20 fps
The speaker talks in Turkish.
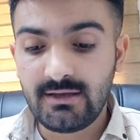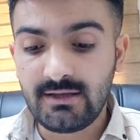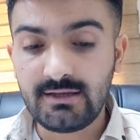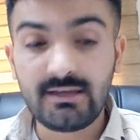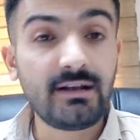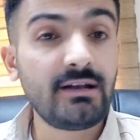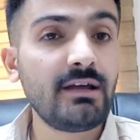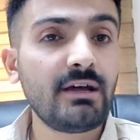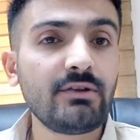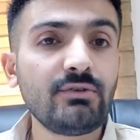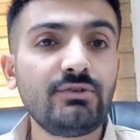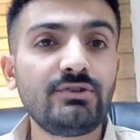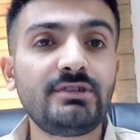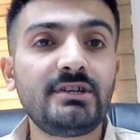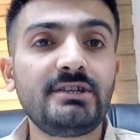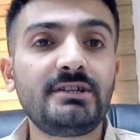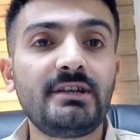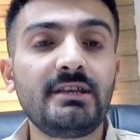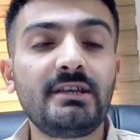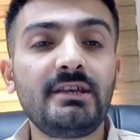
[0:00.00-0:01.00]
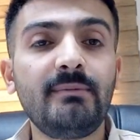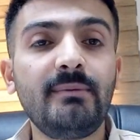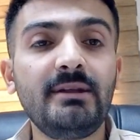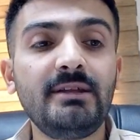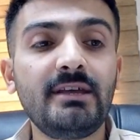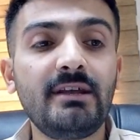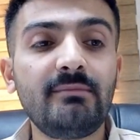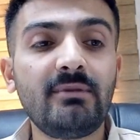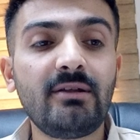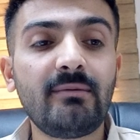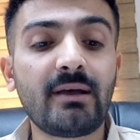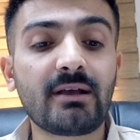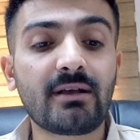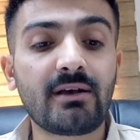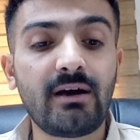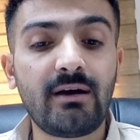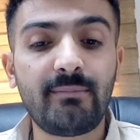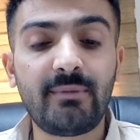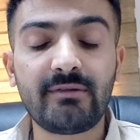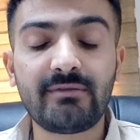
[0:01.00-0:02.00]
Yıllar önce işte 2020'de ben
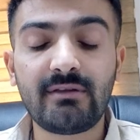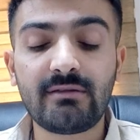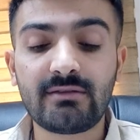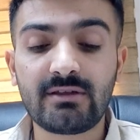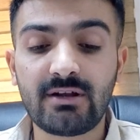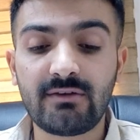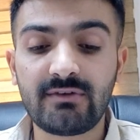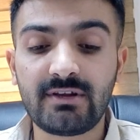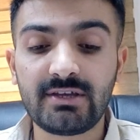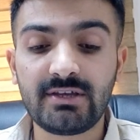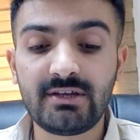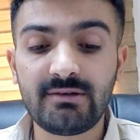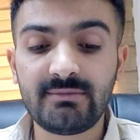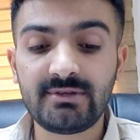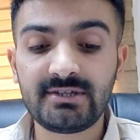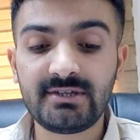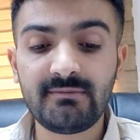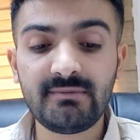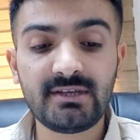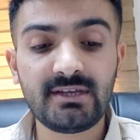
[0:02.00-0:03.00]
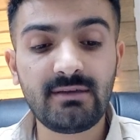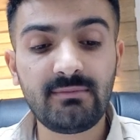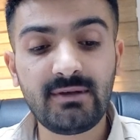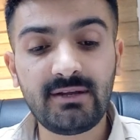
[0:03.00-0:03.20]
KPSS sınavına girmiştim.